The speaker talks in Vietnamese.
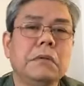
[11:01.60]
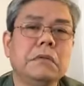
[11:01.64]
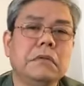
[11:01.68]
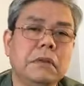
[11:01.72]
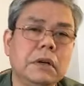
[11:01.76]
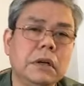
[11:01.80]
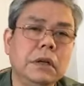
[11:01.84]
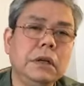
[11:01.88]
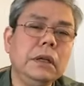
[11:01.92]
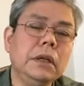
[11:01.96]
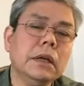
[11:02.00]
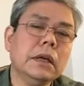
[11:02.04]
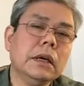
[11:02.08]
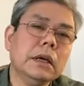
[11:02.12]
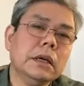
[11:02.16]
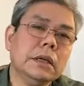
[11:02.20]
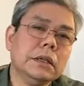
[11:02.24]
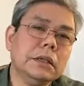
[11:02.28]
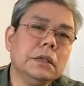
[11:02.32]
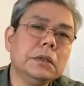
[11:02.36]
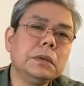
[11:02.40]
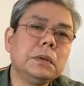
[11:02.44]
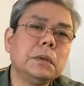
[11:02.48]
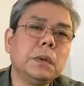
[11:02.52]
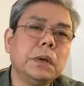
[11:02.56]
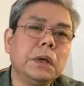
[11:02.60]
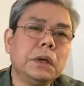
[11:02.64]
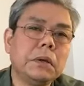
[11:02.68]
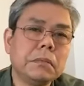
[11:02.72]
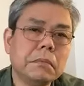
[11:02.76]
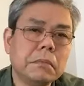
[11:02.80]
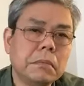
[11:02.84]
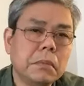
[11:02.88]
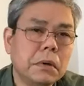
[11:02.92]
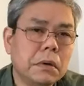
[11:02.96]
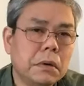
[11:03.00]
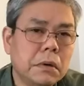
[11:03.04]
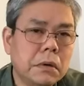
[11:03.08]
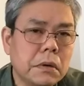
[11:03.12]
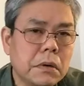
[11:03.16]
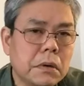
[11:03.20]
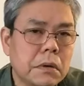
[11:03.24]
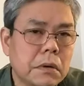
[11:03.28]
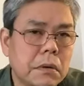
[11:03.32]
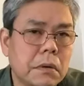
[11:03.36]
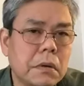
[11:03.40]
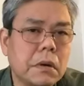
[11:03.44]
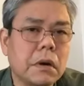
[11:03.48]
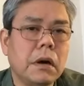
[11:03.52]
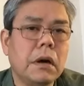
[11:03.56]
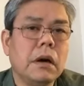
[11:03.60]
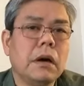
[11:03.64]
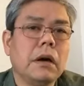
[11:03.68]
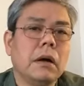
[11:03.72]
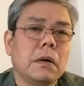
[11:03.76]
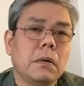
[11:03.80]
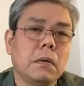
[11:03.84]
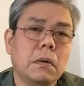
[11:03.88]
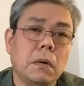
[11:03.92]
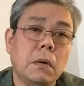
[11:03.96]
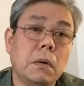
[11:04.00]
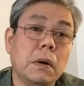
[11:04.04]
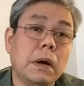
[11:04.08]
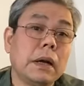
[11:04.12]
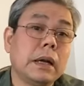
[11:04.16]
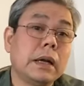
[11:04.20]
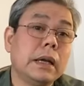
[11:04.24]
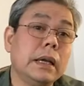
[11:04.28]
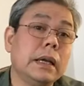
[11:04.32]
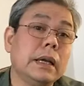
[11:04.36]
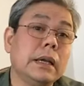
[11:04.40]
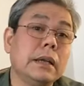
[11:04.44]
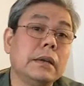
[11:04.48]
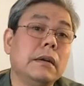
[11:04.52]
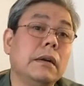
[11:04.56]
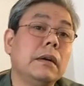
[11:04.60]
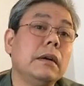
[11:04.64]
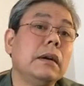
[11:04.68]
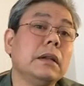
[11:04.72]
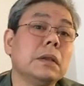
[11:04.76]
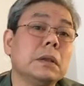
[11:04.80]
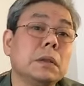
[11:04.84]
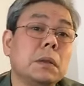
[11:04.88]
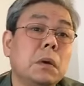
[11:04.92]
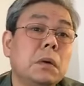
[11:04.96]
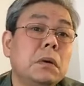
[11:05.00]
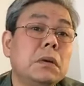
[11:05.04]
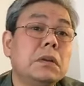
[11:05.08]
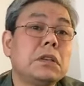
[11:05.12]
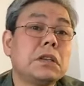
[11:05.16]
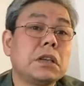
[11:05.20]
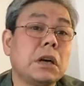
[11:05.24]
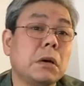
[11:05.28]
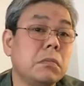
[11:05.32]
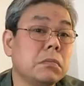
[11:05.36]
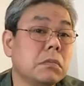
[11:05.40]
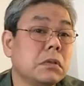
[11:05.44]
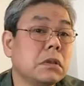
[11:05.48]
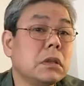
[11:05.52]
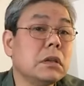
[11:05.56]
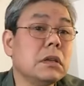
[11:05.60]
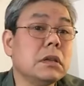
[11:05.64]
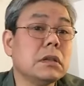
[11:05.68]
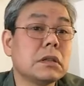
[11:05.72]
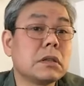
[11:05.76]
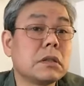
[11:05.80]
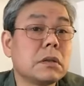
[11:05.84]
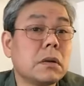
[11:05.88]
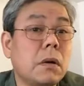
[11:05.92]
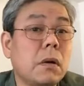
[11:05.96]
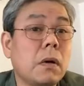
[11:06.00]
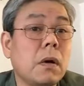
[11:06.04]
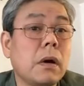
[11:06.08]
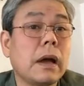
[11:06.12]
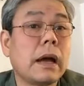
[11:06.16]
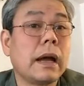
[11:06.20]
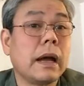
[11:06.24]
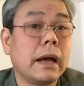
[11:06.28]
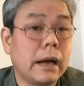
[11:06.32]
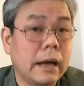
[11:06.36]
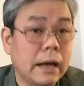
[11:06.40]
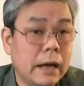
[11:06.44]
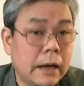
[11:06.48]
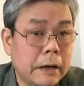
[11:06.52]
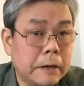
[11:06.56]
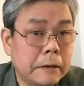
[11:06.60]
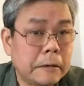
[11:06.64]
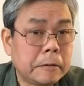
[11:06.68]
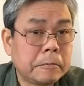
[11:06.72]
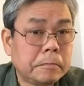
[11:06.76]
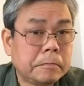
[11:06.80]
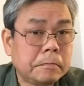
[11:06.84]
với những tuyên bố của của Hoa Kỳ đó là tôn trọng tự do hàng hải.